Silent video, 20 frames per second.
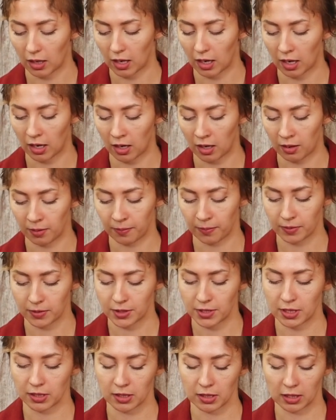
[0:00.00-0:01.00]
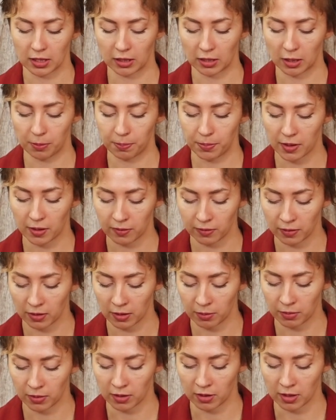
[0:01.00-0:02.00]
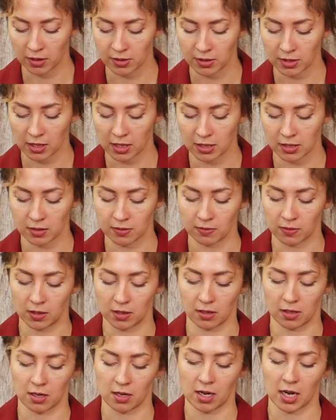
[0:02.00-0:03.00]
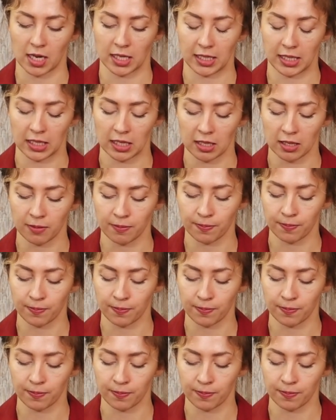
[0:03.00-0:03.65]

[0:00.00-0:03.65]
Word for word: О технике тейпирования мы рассказывали ранее